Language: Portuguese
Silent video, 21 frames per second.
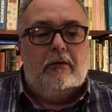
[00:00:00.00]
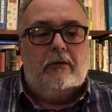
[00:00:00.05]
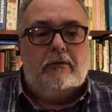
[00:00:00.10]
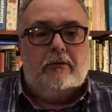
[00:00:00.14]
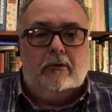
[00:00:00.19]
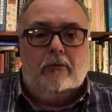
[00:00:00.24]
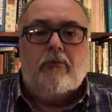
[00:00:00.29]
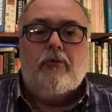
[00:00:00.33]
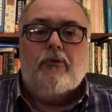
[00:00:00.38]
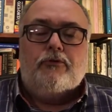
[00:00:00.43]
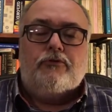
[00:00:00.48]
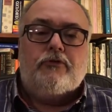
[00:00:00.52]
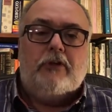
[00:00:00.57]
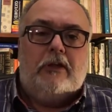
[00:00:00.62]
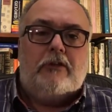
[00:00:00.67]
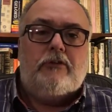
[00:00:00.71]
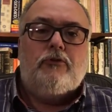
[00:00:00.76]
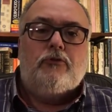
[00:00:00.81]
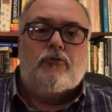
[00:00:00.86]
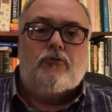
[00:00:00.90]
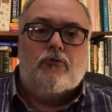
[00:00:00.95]
Então eu
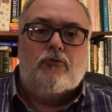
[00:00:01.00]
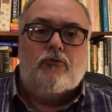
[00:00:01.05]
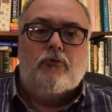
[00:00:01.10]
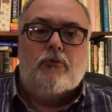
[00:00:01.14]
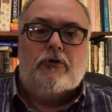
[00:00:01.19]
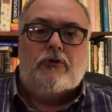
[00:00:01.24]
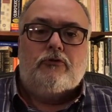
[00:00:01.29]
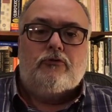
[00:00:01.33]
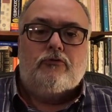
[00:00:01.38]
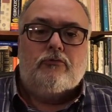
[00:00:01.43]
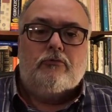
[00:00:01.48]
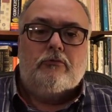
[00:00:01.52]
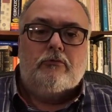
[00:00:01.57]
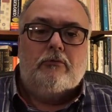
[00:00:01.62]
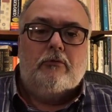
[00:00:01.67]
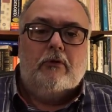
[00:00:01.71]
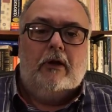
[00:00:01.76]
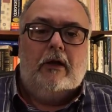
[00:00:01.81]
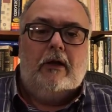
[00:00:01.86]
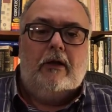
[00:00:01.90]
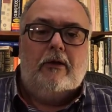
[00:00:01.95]
sei de tudo isso,
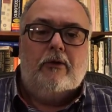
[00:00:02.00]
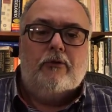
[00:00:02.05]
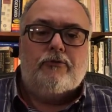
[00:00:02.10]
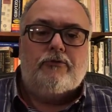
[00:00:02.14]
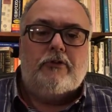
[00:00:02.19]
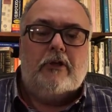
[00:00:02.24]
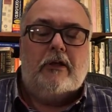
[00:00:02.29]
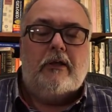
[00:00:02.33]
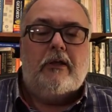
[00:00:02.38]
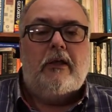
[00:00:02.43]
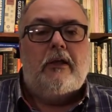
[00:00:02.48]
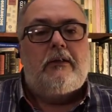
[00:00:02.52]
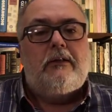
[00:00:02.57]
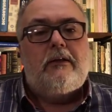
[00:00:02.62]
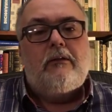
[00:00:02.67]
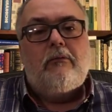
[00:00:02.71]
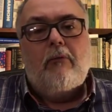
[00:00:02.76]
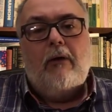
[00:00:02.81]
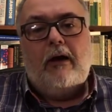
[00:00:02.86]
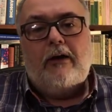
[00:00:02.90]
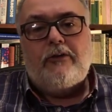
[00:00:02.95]
é? eu sei que a
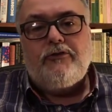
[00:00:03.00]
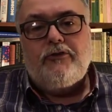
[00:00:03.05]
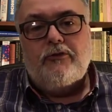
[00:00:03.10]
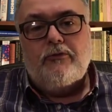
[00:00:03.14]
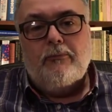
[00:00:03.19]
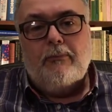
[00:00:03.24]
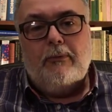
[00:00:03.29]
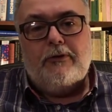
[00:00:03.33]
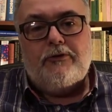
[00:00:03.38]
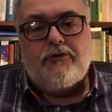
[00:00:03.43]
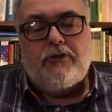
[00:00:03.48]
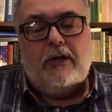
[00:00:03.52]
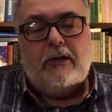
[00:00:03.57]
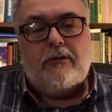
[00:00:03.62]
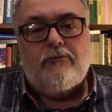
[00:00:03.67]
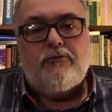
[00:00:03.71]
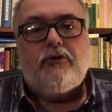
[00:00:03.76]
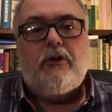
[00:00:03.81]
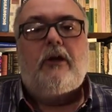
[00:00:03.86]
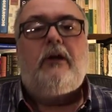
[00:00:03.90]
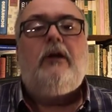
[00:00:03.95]
linguagem do
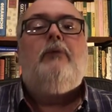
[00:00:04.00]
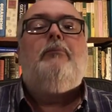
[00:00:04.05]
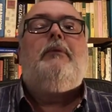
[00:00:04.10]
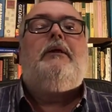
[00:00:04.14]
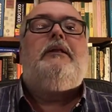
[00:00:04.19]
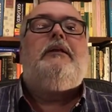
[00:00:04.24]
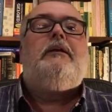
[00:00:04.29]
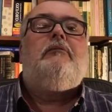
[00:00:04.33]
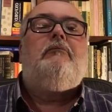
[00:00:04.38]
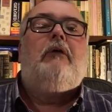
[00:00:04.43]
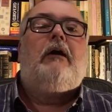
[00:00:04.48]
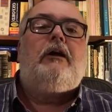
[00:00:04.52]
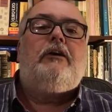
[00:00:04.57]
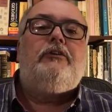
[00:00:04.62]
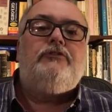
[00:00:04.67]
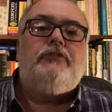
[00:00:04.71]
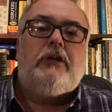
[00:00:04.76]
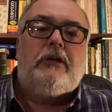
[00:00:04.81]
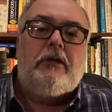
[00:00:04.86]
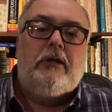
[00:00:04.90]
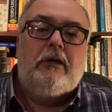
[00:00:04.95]
Machado já é uma
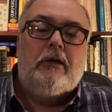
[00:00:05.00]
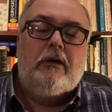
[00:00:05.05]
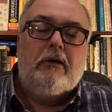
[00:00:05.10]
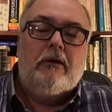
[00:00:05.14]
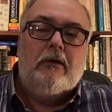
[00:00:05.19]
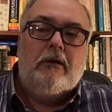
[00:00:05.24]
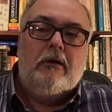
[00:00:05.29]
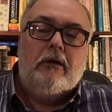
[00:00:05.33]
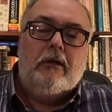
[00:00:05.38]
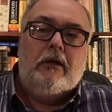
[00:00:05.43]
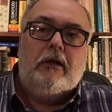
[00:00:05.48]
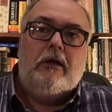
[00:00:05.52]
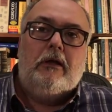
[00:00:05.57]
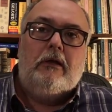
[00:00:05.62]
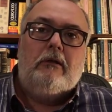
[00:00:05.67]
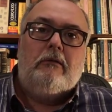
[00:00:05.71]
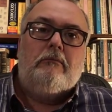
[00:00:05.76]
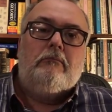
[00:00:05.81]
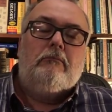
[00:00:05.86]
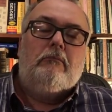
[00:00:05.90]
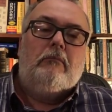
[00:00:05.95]
linguagem
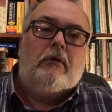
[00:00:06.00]
que